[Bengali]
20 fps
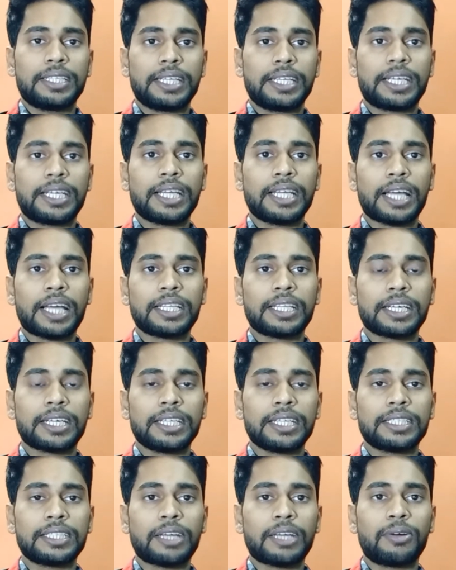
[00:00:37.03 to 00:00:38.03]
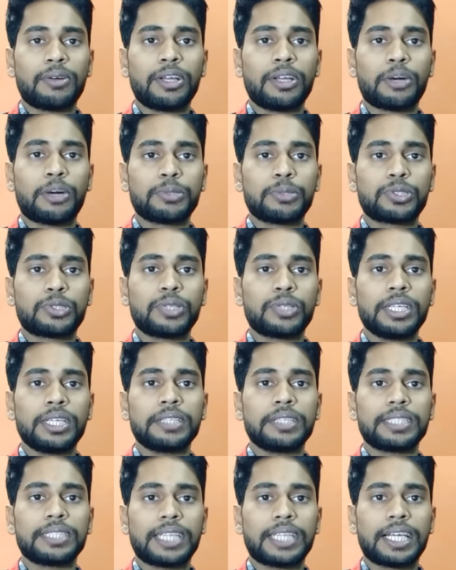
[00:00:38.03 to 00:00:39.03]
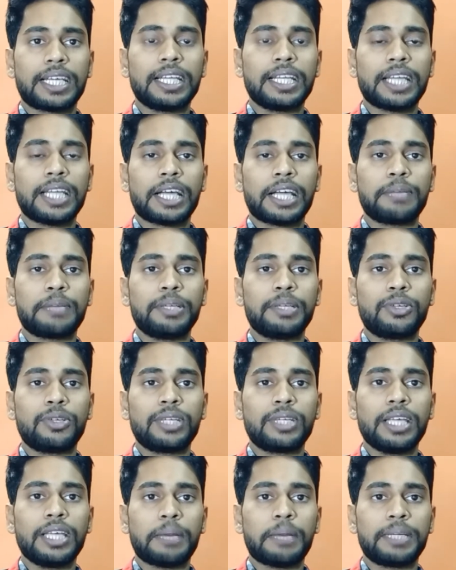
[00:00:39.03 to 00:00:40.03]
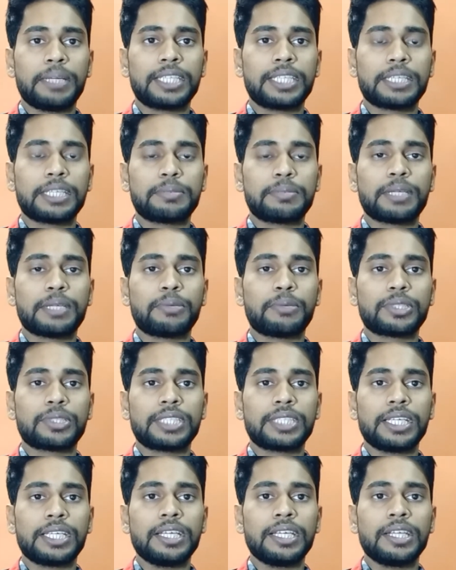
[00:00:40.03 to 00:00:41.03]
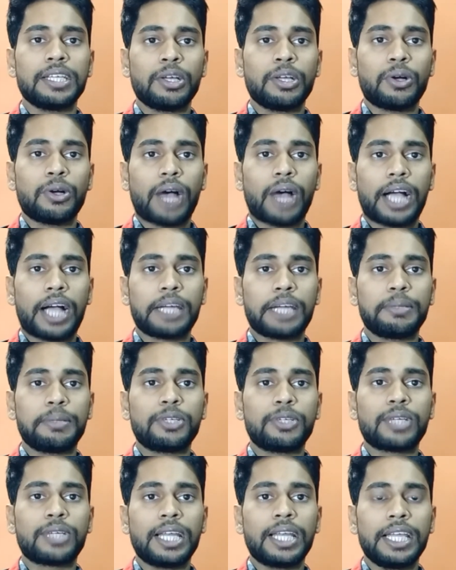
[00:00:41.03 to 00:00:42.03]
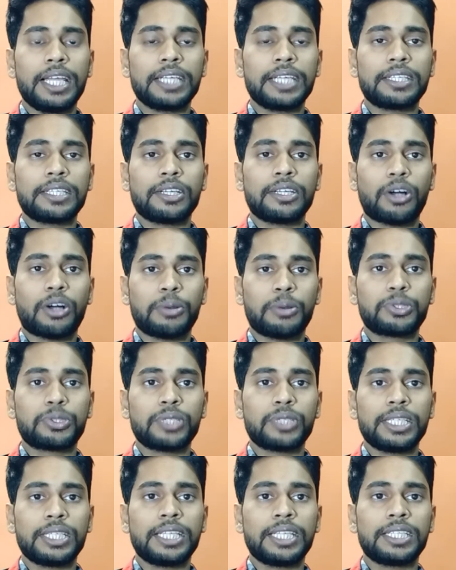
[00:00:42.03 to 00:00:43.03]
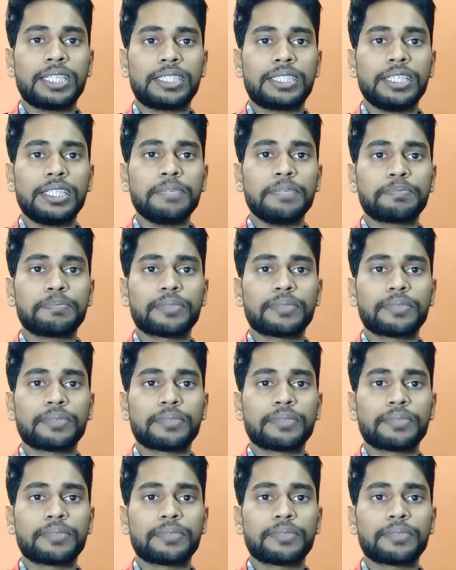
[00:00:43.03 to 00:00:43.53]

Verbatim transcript: দেখে না থাকেন তাহলে অবশ্যই দেখে নিন আগের ভিডিওটি আমি ডেসক্রিপশন বক্সে আগের ভিডিওটির লিঙ্ক অবশ্যই দিয়ে দিচ্ছি